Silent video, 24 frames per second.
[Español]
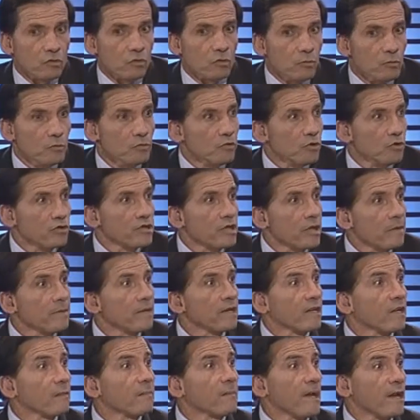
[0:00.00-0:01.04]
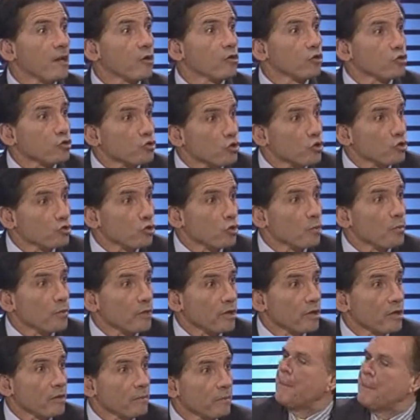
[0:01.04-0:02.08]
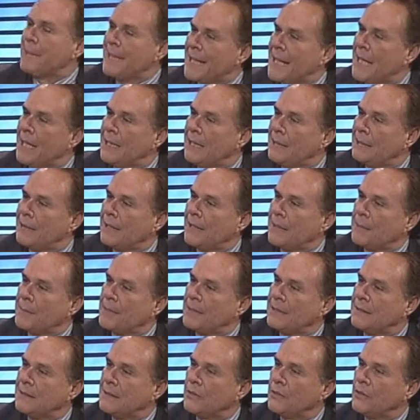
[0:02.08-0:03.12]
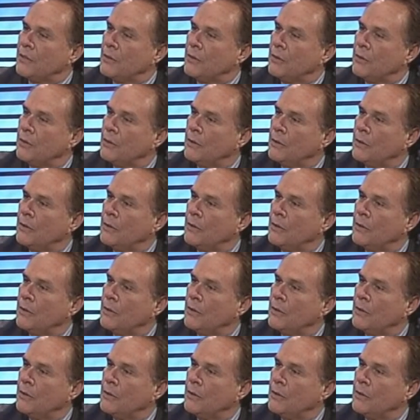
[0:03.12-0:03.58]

todo el mundo sabe que para nosotros. ¿Es piramidal esa representación?